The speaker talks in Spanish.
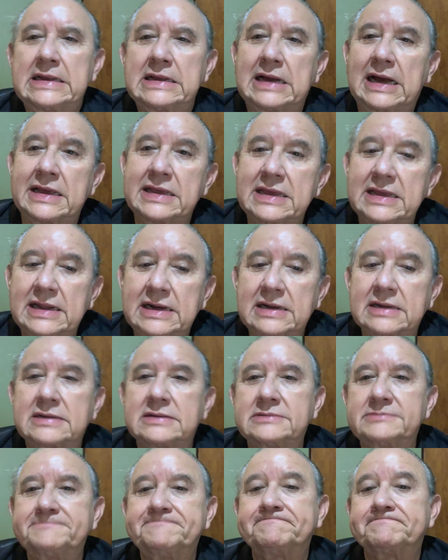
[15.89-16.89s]
Ayer
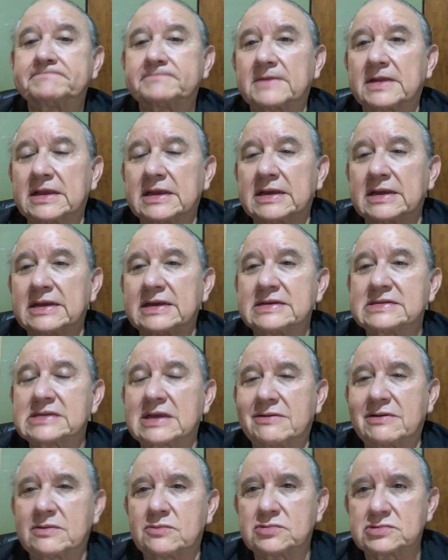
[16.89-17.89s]
eh,
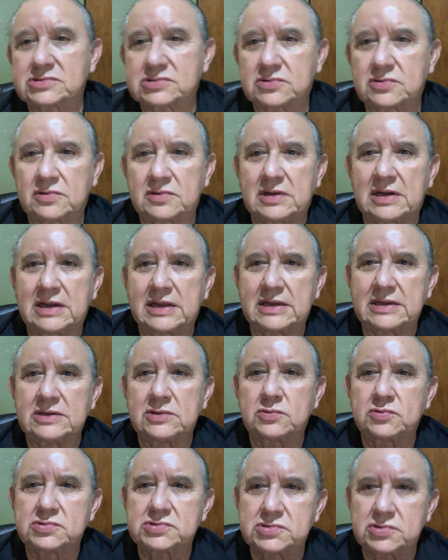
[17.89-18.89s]
estábamos con la
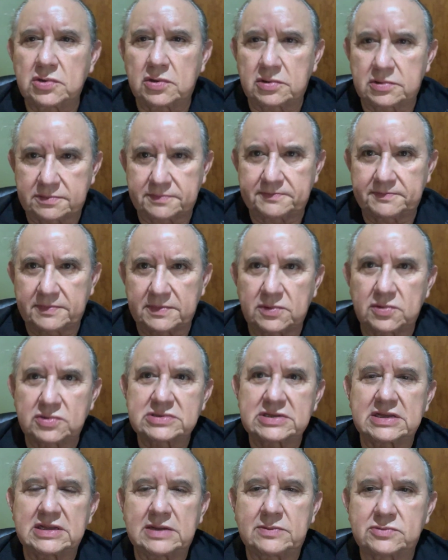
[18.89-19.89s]
ilusión,
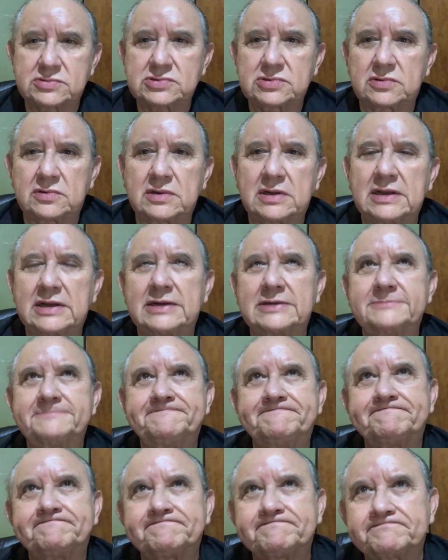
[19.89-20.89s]
nos quedamos con la,
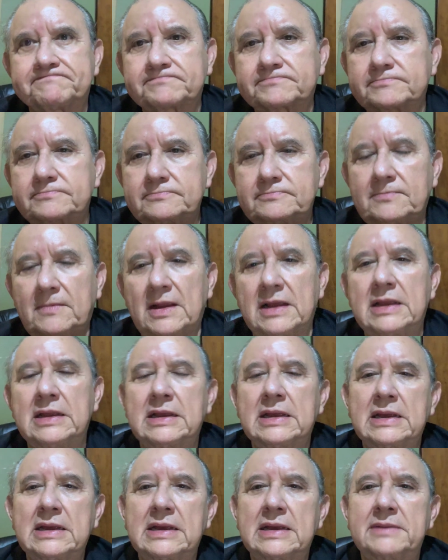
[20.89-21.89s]

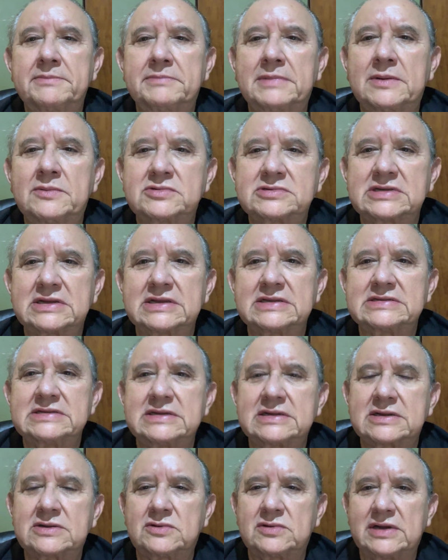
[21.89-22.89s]
vamos a
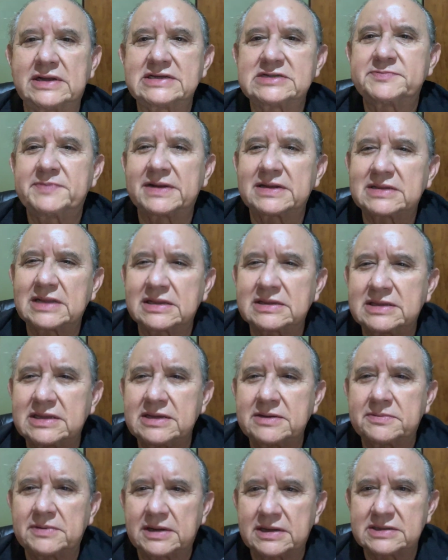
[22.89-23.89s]
decir, con la
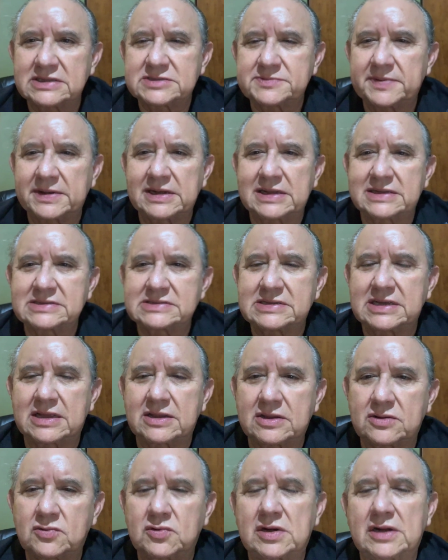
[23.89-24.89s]
expectativa
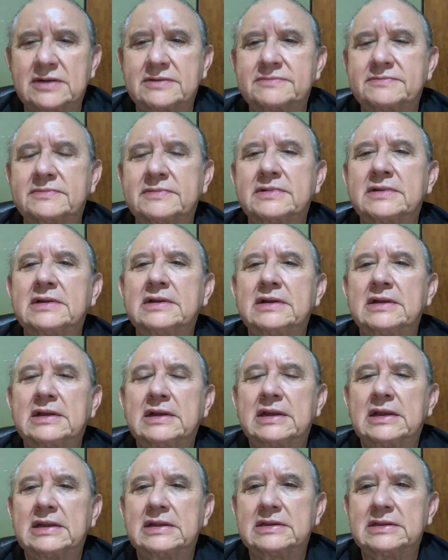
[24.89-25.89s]
esperanzadora
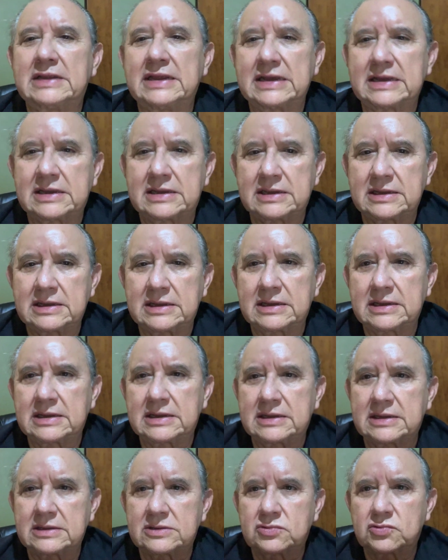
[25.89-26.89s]
de
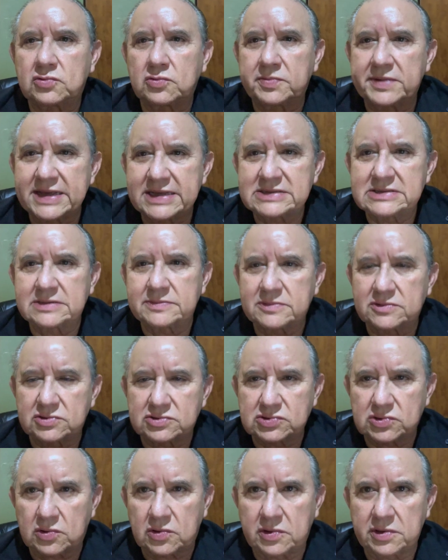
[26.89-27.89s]
que
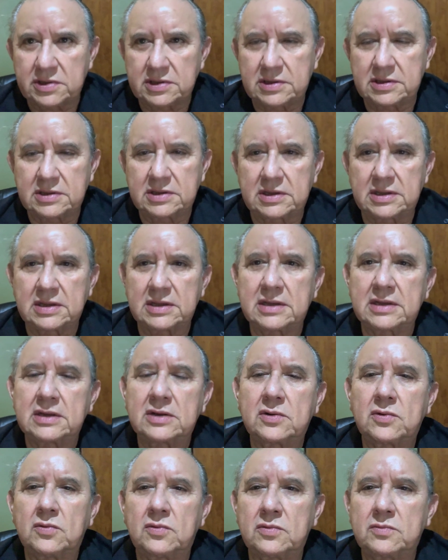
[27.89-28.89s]
tuviésemos hoy
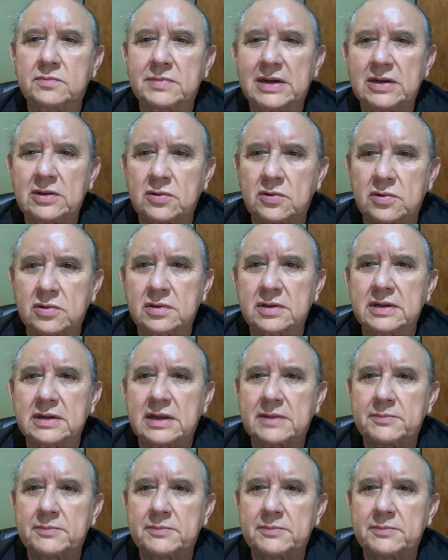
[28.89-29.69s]
eh, un valor